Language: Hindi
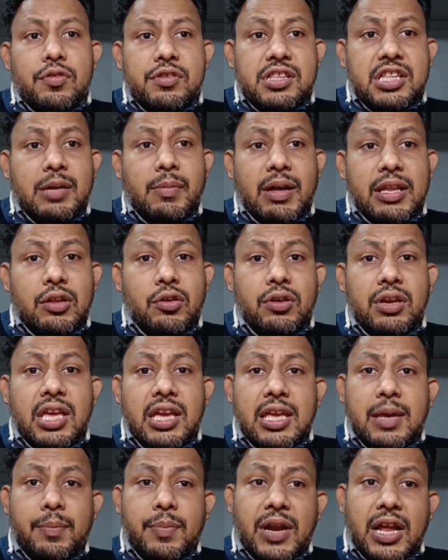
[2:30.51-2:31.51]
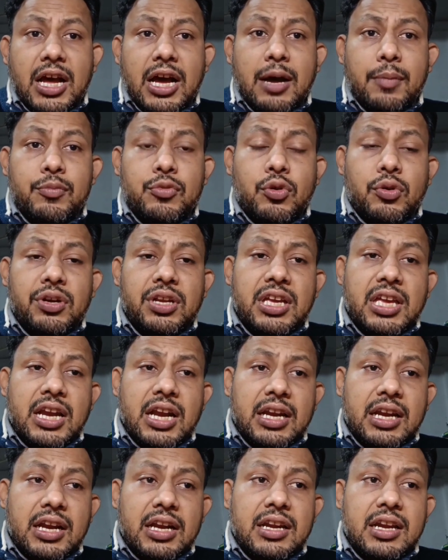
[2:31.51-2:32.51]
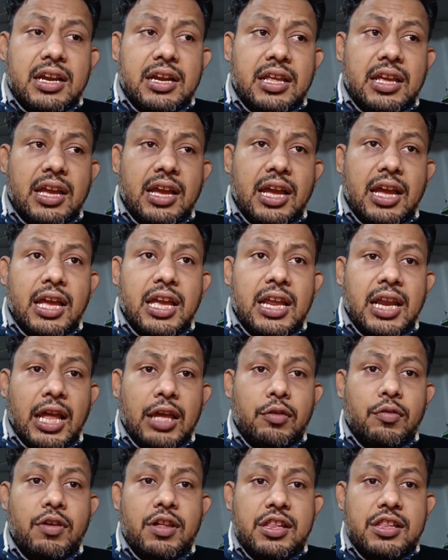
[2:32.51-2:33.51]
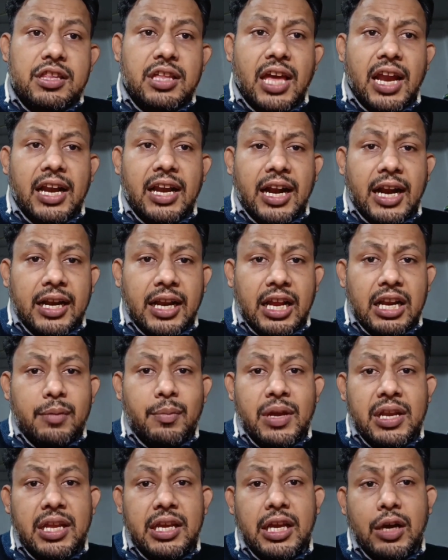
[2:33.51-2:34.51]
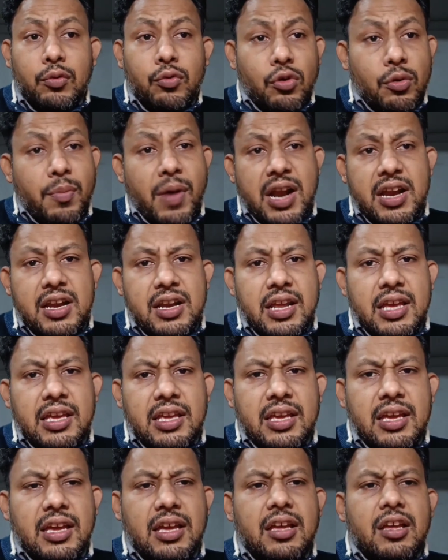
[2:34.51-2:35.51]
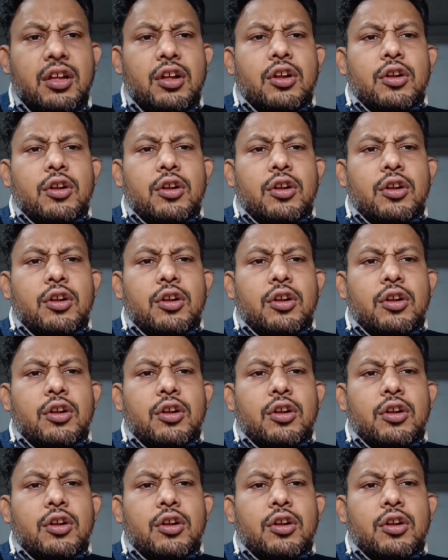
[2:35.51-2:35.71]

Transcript: उसके बाद हो गया कि आप जो डी की डिग्री है एन आई से अठारह महीने का वो मान्य नहीं है